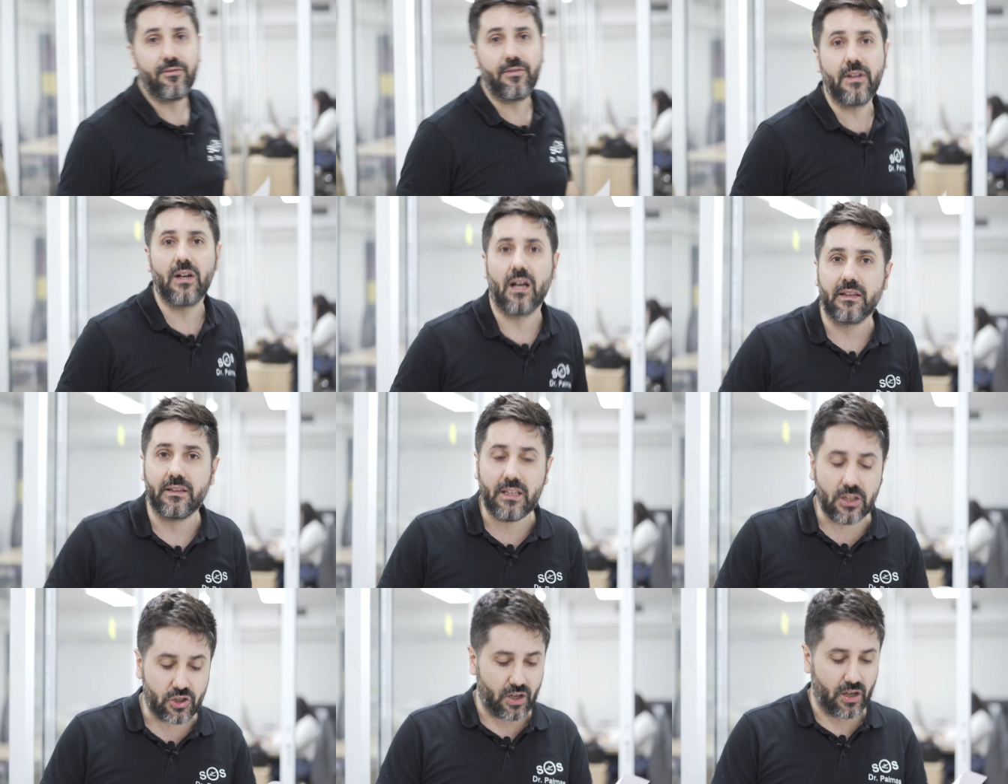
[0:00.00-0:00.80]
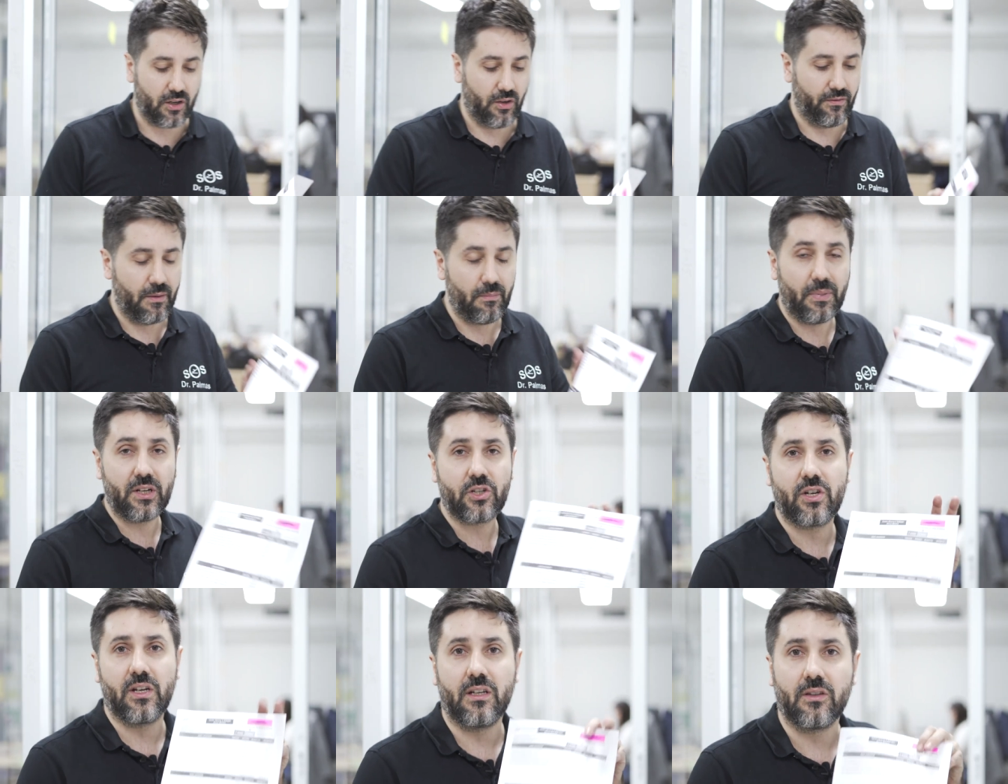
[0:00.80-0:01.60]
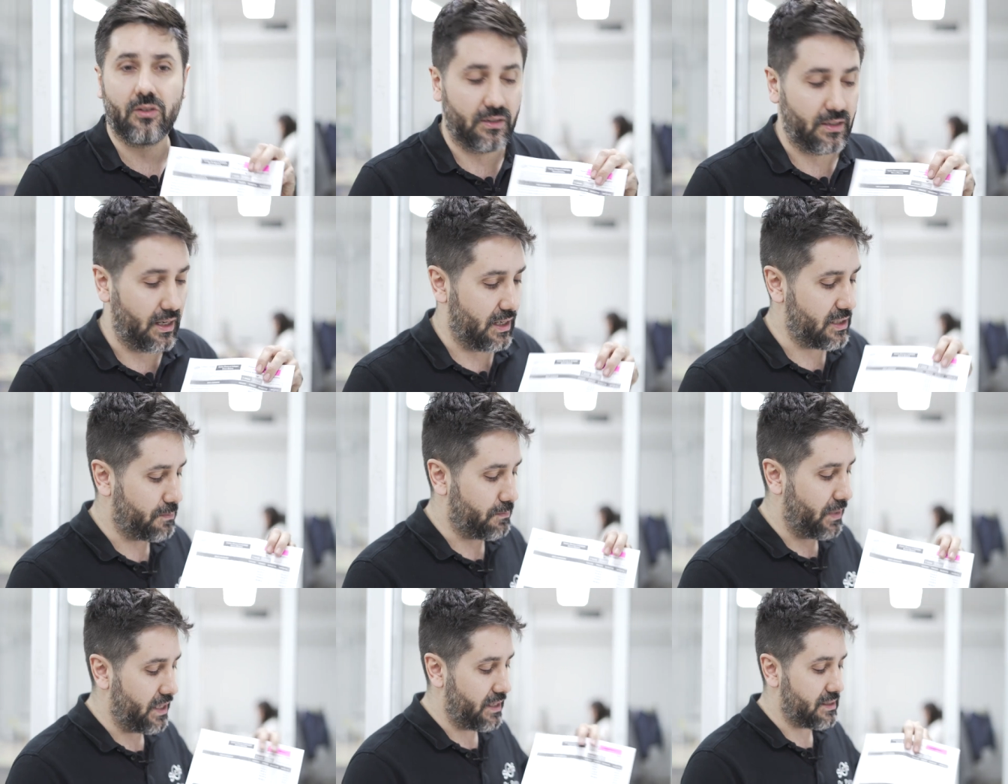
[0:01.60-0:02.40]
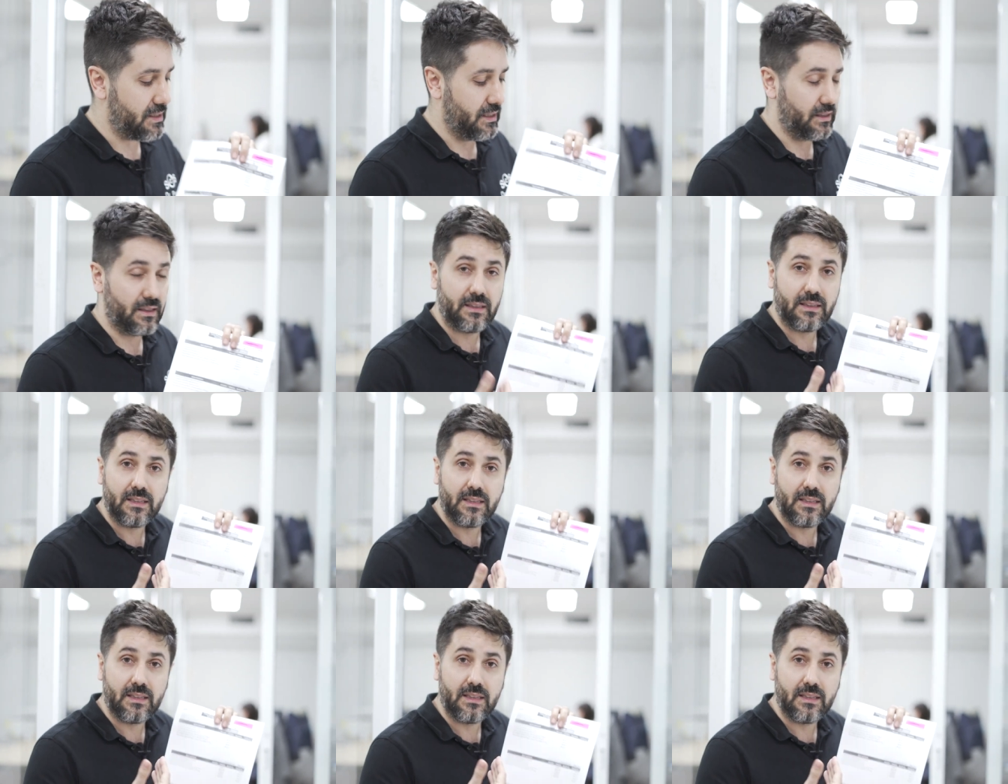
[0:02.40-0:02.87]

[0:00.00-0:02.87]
fino al 19% delle spese